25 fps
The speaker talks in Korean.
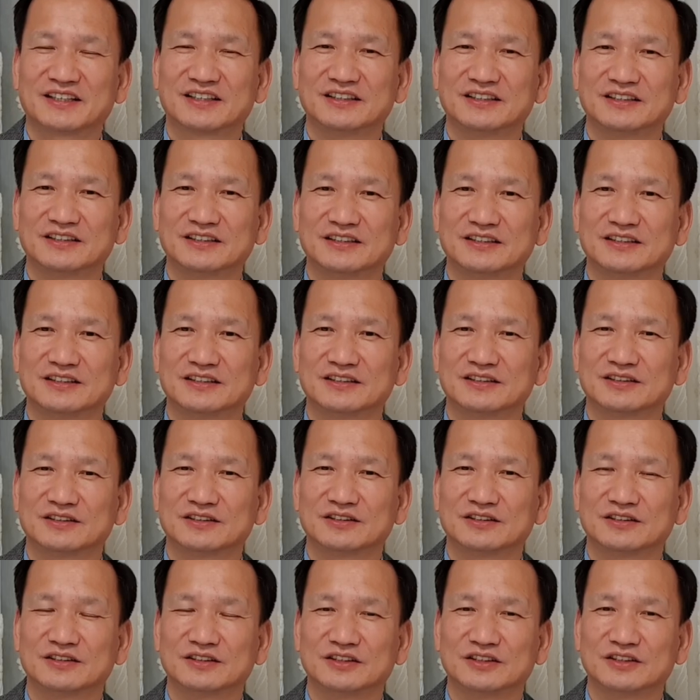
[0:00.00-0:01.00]
그
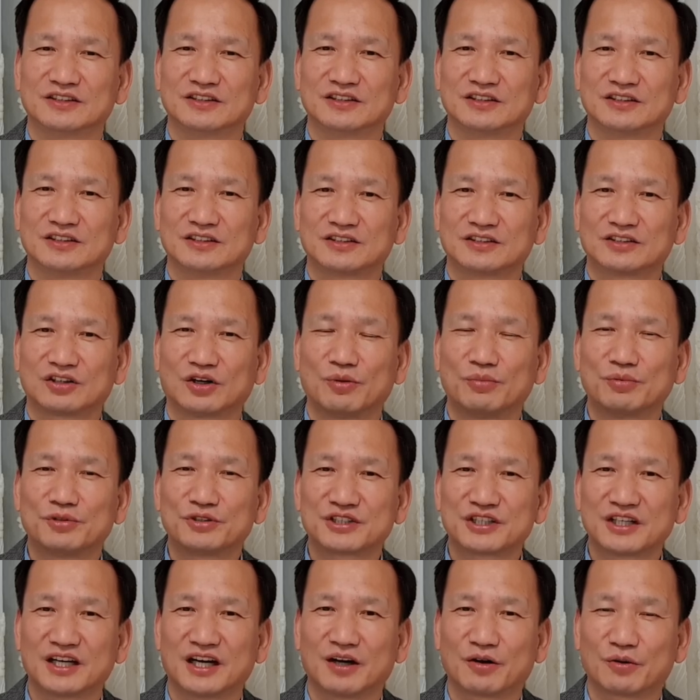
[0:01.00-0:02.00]

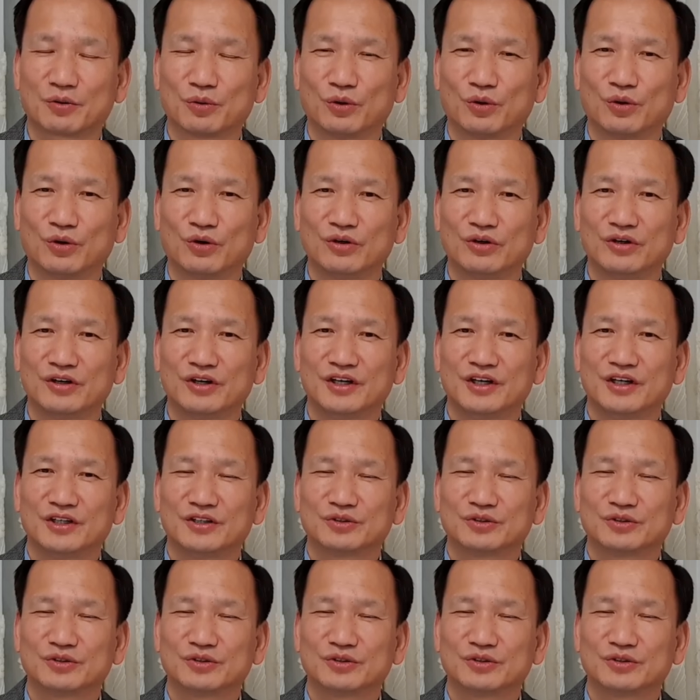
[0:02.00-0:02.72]
터부시하고